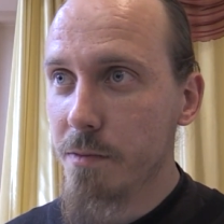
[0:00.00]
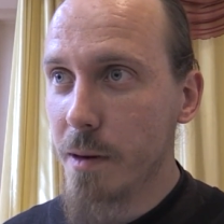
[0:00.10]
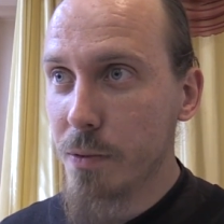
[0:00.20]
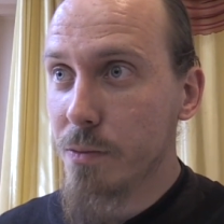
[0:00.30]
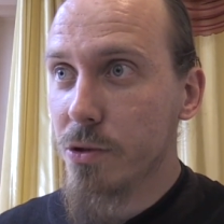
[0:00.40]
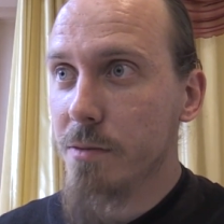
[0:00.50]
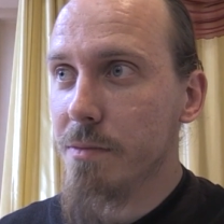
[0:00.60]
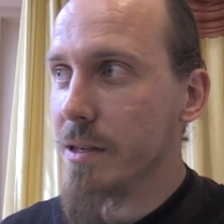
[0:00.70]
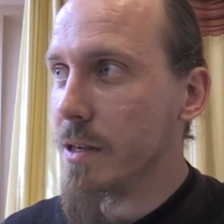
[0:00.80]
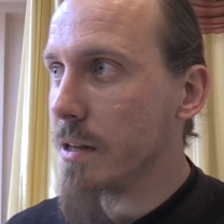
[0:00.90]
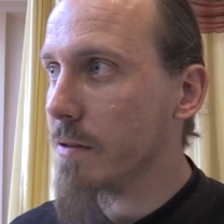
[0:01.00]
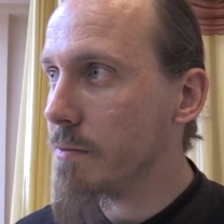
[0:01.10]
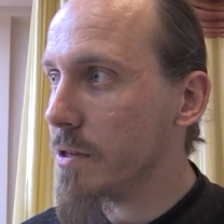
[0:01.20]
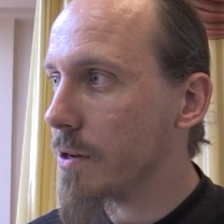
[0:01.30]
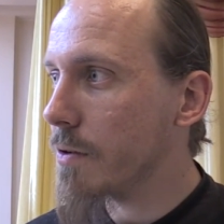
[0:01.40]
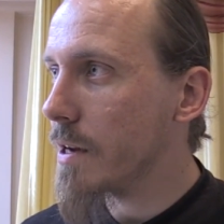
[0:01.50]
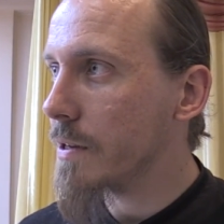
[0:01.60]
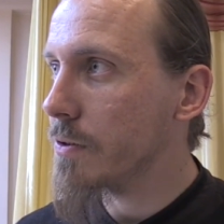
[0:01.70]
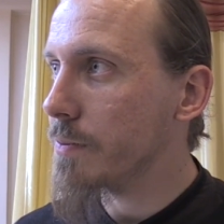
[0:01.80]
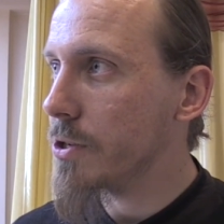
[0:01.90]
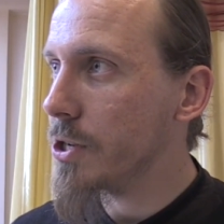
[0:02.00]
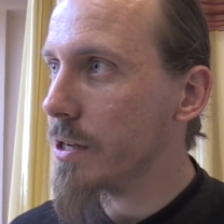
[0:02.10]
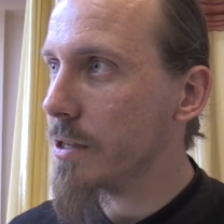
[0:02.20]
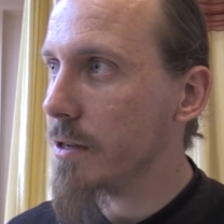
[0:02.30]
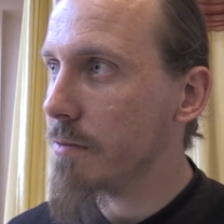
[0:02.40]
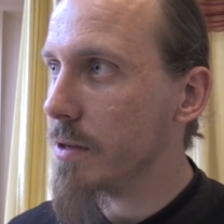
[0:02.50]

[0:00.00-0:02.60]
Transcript: а потому что без этого, без регулярного причастия,